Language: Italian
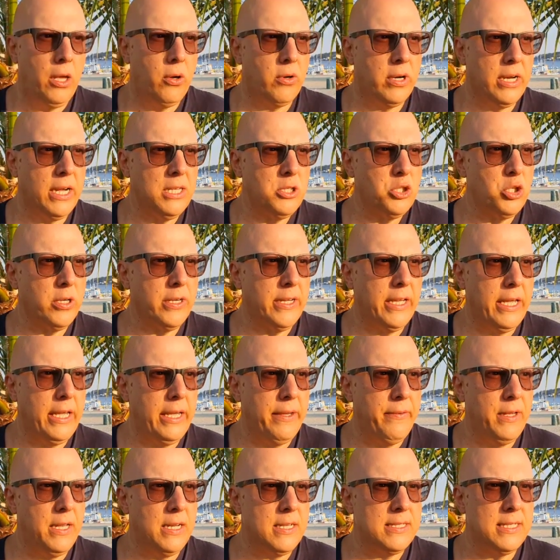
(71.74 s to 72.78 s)
È un ragazzo
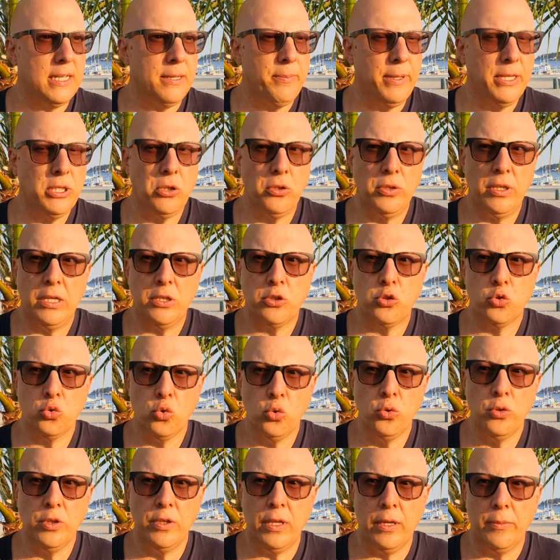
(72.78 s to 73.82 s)
che viene strappato dal
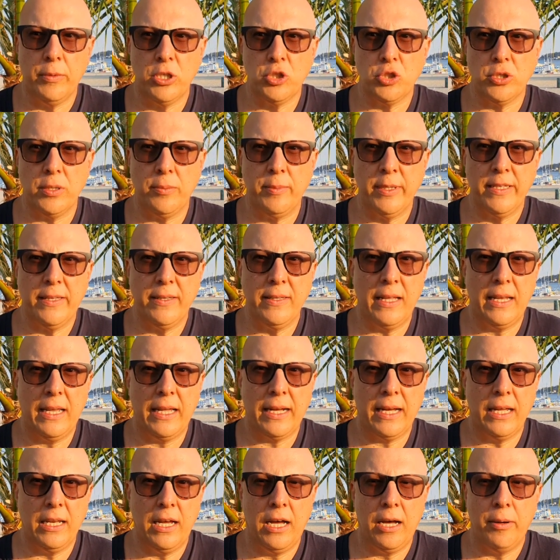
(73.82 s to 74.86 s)
sud, da, precisamente
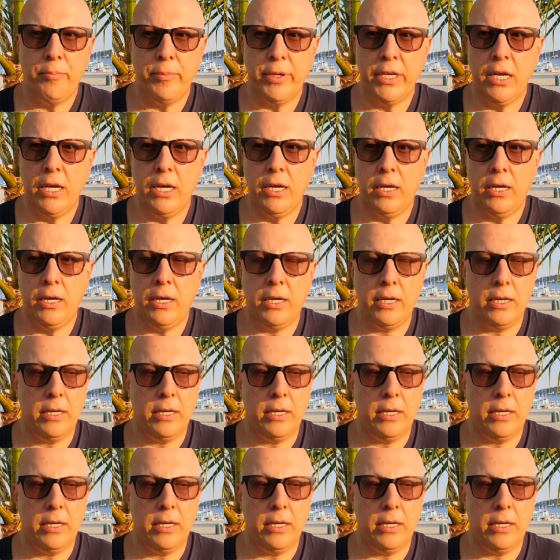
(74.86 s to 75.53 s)
dalla Calabria,